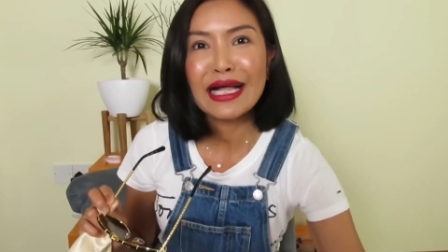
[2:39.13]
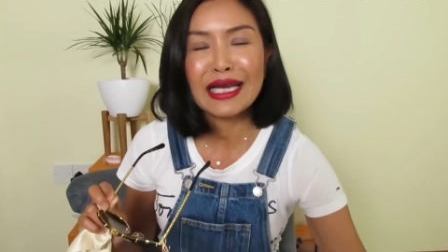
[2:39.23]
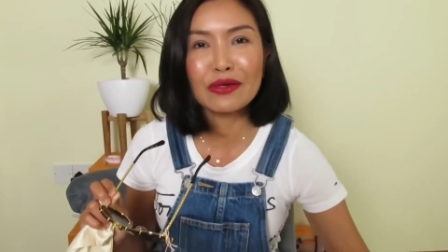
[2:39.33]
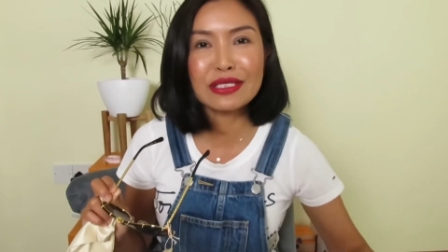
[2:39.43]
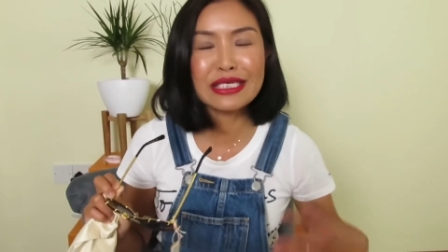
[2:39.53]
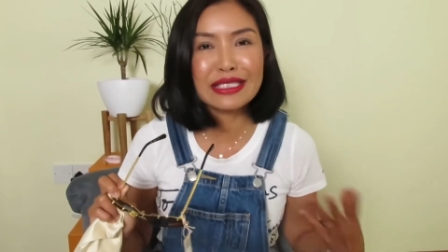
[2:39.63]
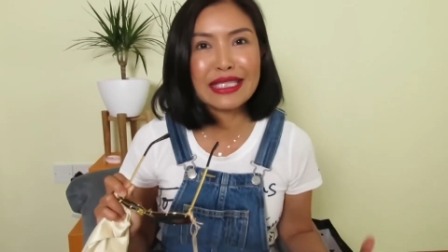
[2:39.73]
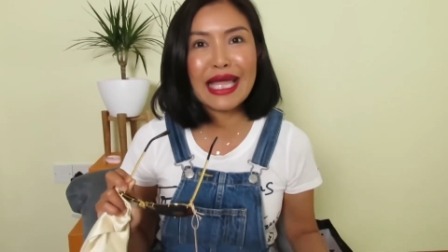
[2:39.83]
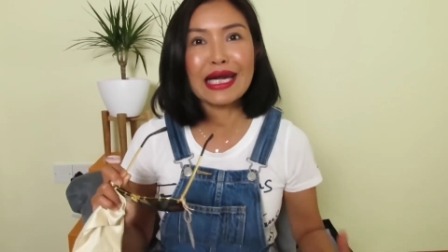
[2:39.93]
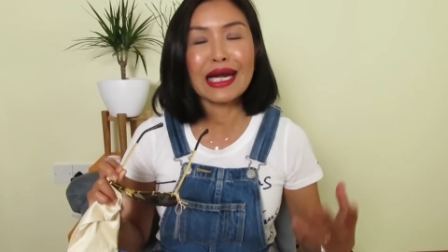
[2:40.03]
เราตื่น
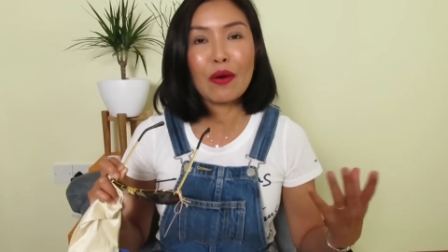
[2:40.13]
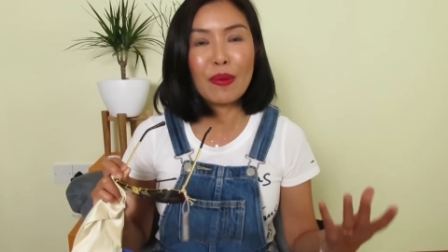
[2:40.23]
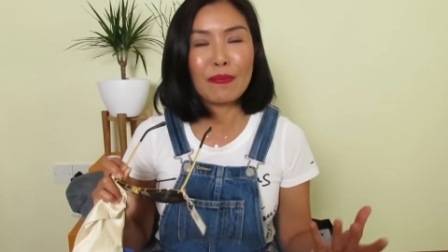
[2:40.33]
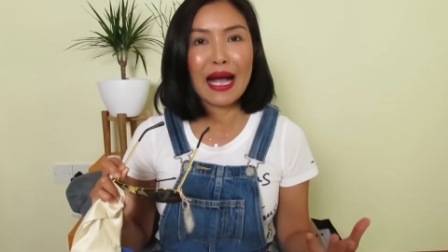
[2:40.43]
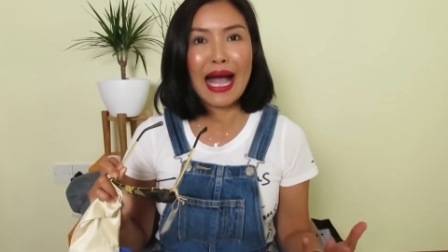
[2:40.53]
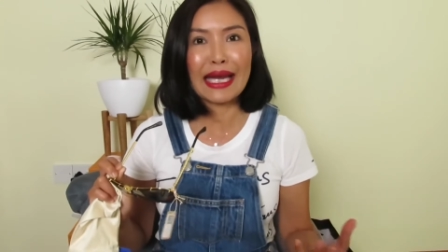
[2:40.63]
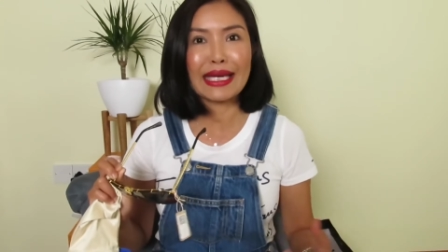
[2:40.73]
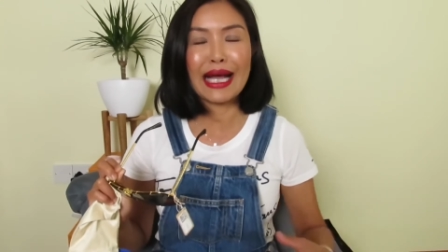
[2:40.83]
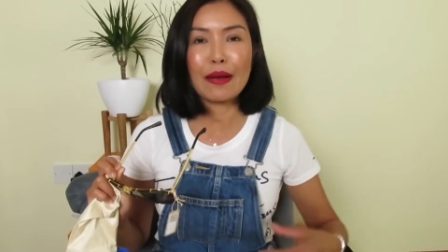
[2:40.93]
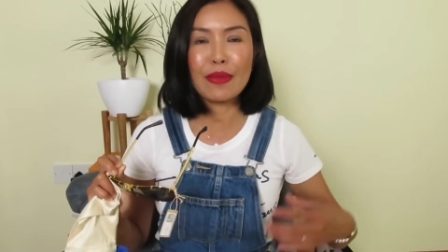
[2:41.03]
เต้นเราประมาท
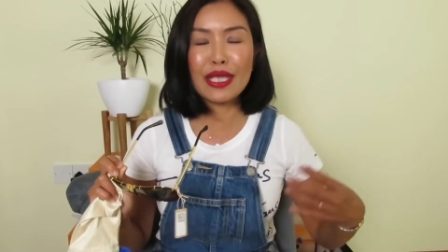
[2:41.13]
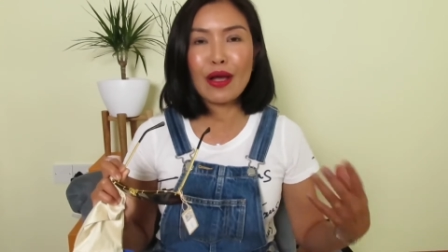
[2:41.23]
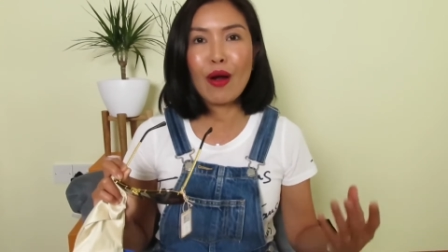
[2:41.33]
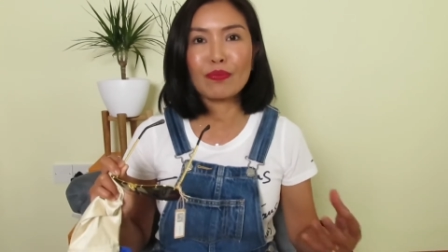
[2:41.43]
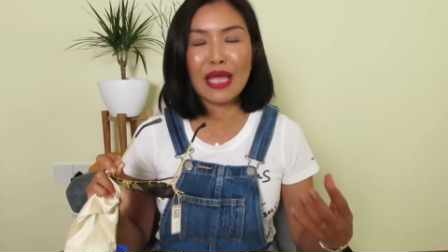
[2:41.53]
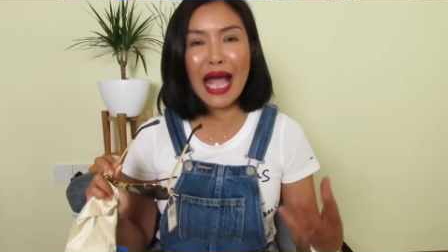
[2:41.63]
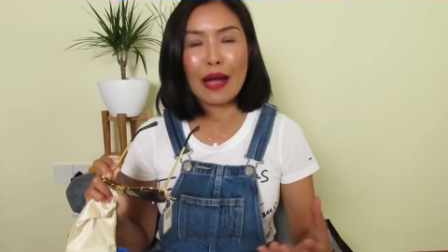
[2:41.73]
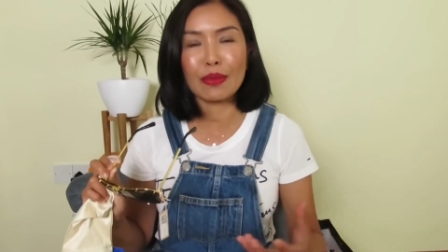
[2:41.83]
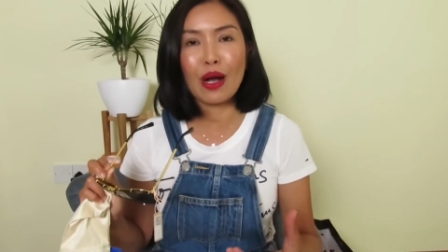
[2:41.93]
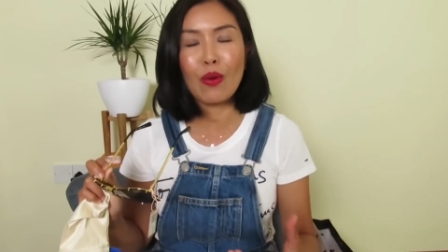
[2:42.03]
นะคะ ไม่ยอมถา
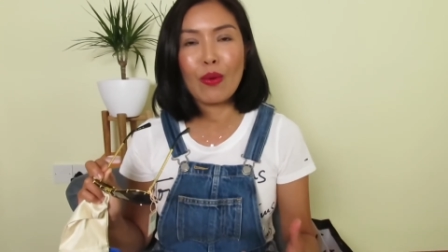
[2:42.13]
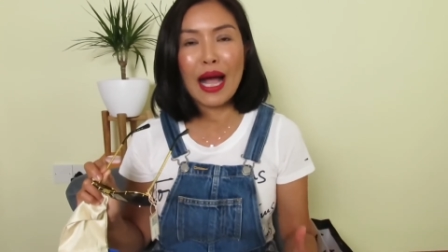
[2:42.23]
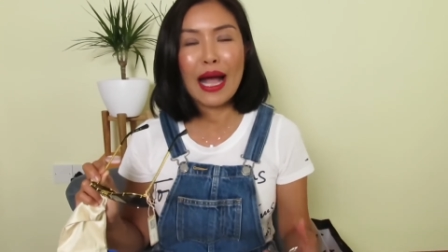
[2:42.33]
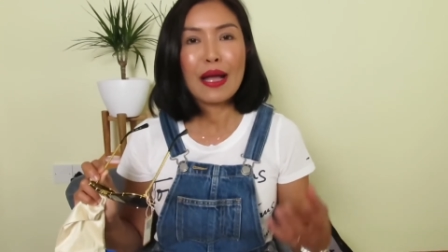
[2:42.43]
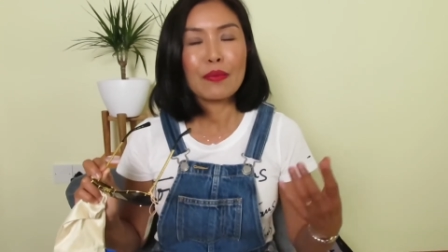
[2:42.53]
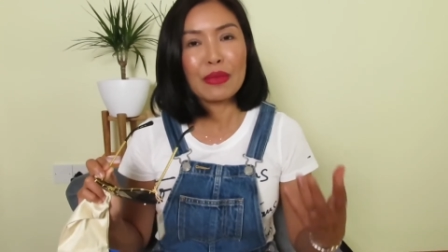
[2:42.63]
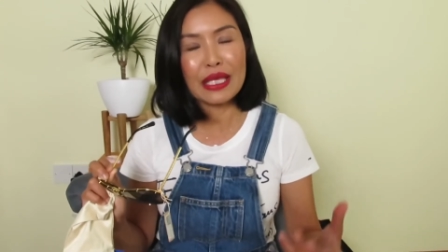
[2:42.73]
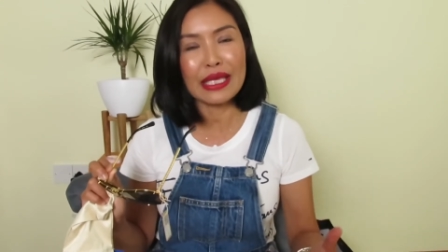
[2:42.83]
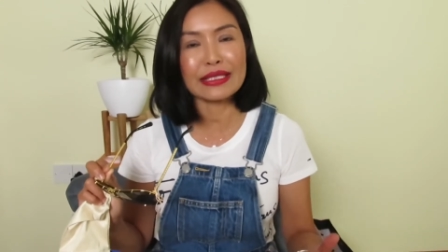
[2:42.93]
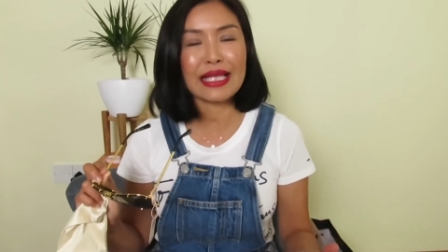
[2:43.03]
มเขาว่ามี
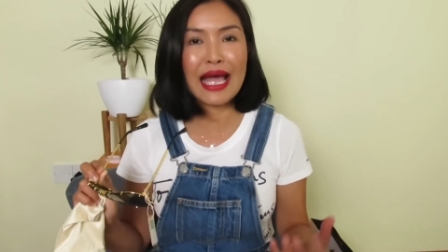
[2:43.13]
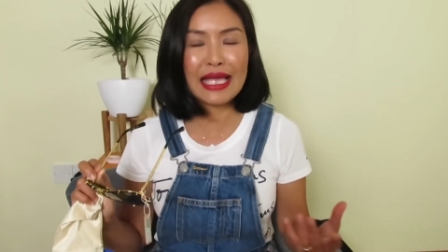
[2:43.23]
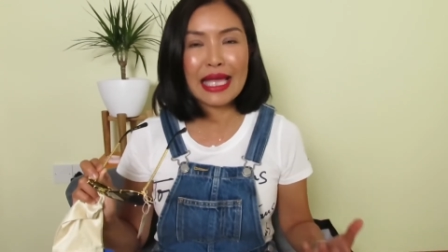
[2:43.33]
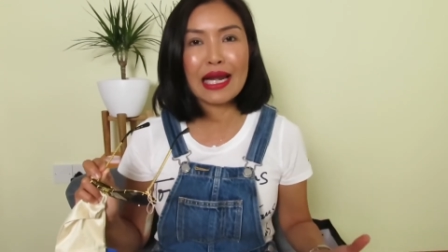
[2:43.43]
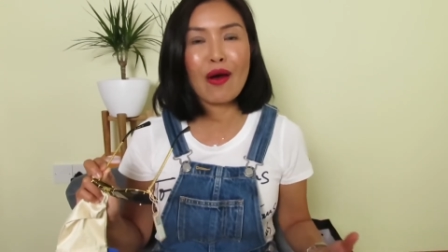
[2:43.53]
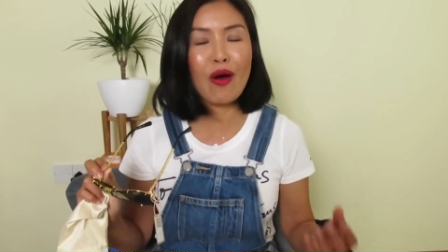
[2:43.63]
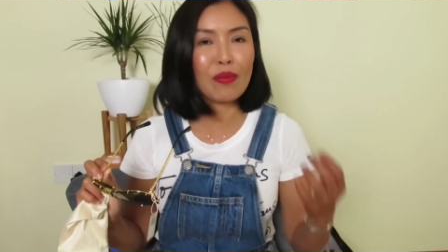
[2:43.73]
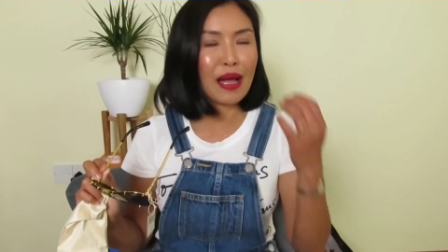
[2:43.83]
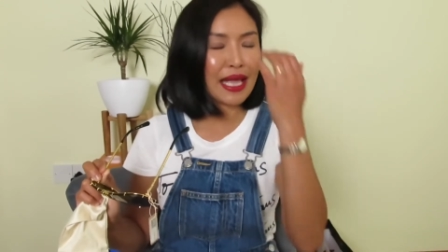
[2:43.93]
อีกไซส์ให้ลองไหม